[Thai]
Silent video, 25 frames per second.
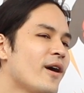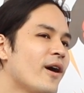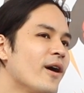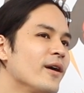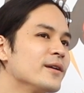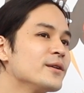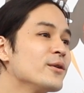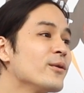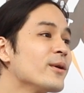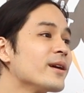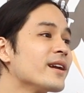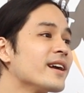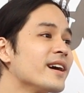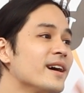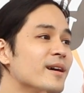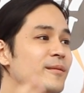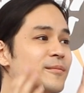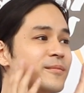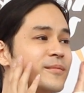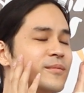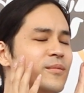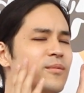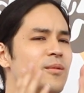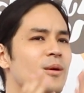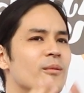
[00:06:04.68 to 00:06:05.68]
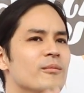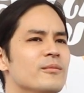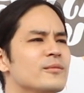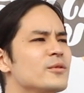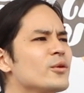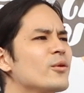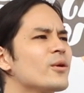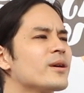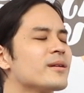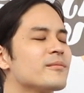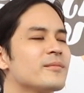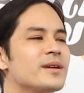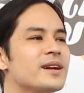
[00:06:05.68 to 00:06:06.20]
อ๋อหนวดอะครับผม
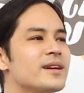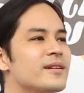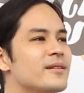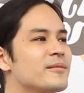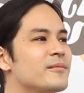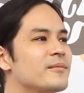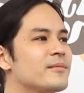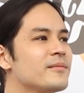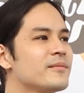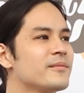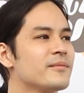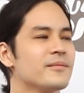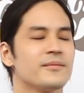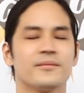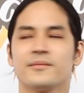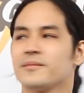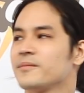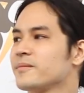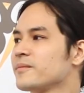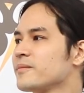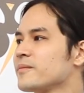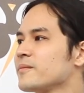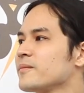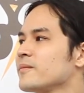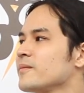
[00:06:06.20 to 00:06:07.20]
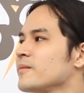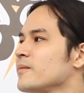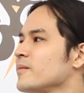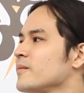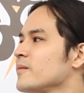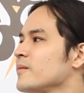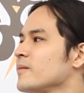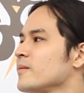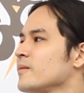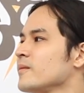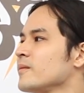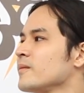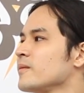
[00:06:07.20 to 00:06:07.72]
หนวดมันไม่ต้องไว้ห
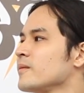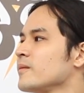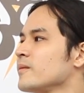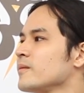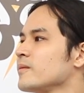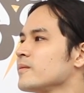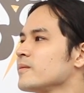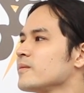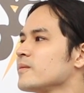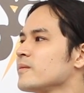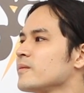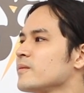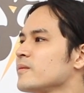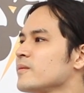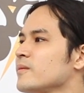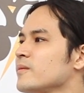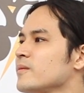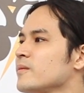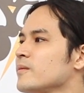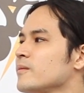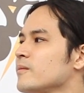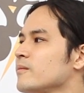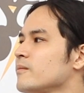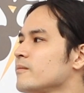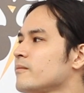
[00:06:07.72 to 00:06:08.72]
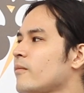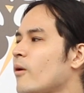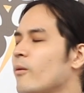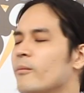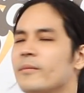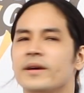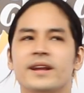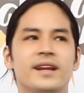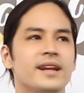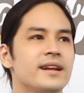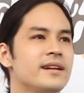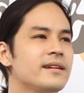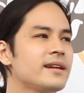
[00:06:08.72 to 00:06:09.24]
นวดไว้เขาแล้วผม
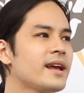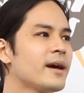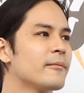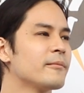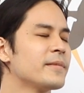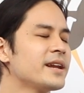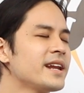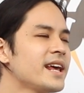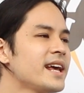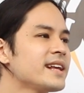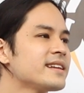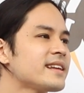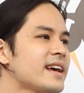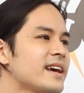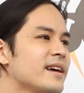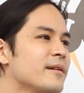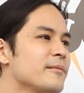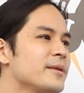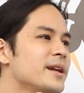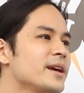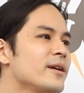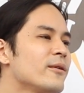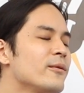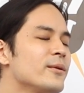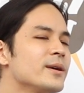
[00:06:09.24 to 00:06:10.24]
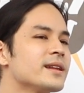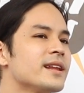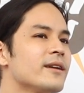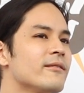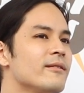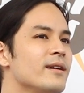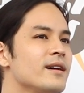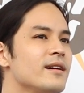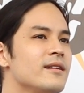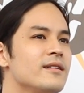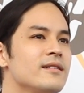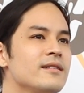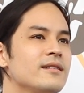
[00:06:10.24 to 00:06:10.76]
ยังไม่แน่ใจไม่ได้คุยแต่
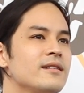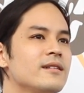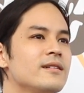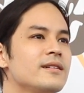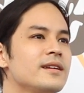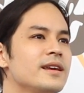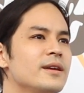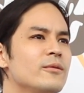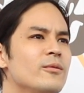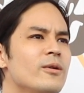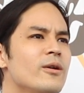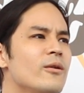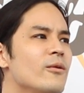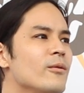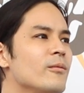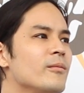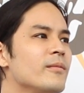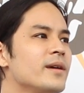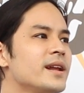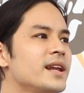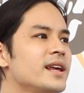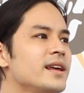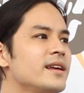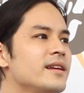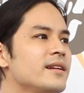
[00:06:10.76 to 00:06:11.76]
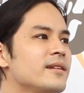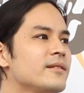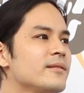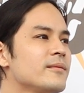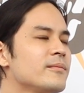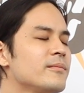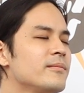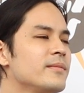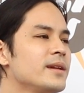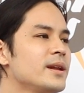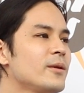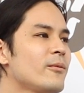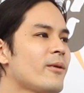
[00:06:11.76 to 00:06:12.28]
ว่าก็คิดว่าคงไม่
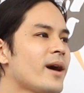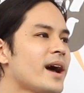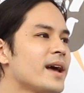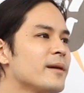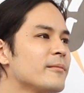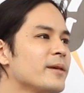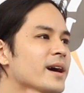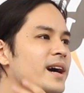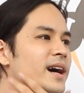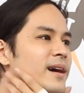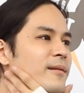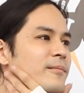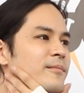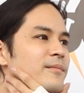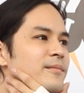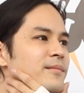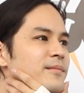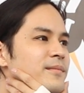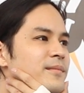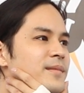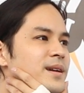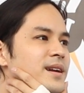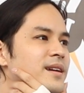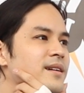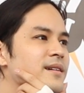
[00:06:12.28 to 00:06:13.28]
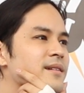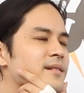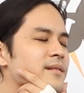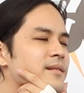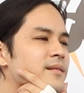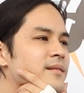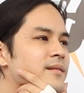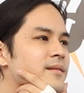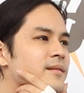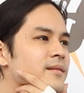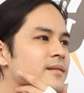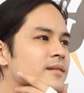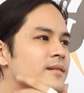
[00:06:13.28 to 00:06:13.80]
ได้ไว้มั้งครับที่นี่อยากก
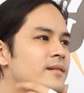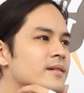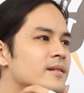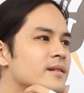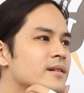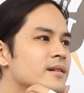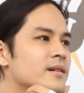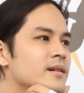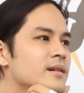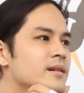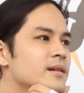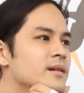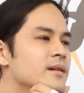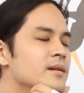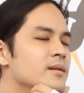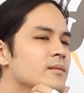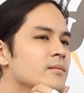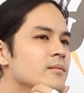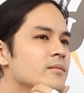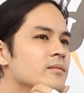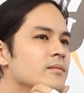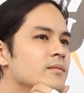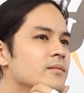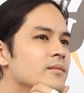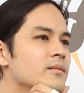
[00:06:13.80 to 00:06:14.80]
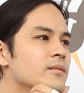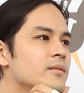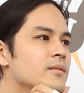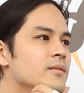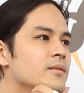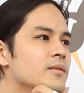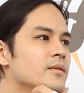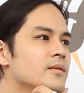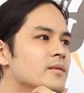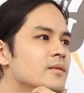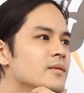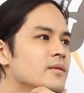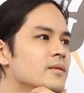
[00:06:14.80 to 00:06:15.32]
ลับไปไว้มาเพราะหลายคนบอกว่าลุคนั้น
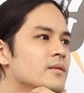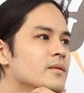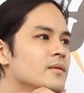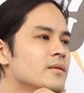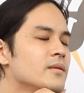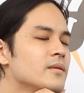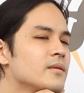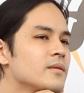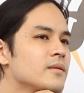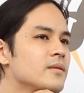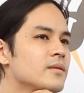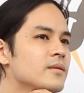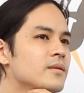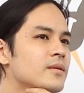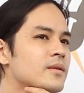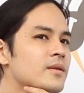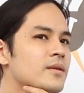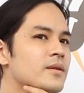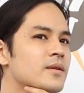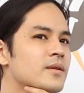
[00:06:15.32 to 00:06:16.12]
มันก็กล้าวใจมาก